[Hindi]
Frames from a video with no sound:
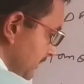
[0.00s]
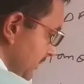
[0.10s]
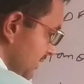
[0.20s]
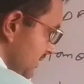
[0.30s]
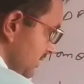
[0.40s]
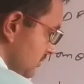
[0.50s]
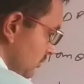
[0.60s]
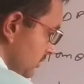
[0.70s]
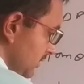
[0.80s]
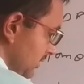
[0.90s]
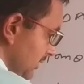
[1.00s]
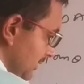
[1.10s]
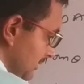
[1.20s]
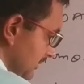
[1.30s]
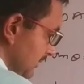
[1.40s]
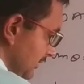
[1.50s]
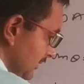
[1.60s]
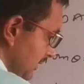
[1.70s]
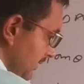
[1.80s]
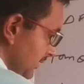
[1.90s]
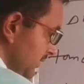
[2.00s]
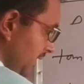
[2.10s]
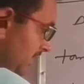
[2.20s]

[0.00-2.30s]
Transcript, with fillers: पच्चीस कोट थीटा ये